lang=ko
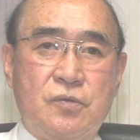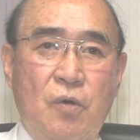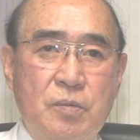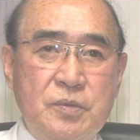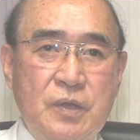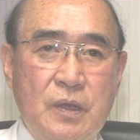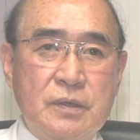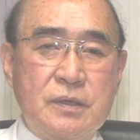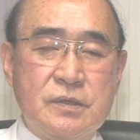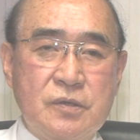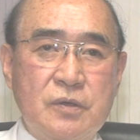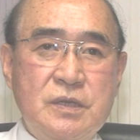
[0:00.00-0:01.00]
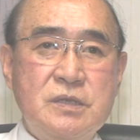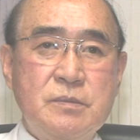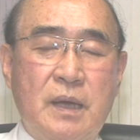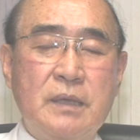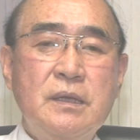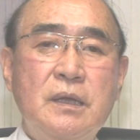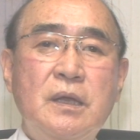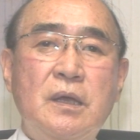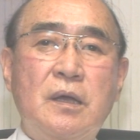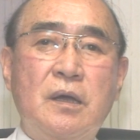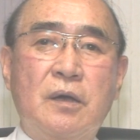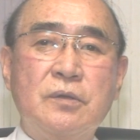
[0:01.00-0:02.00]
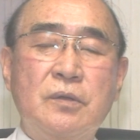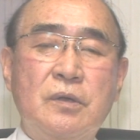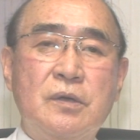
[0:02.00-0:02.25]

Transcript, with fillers: 도움이 되는 선이지만 어,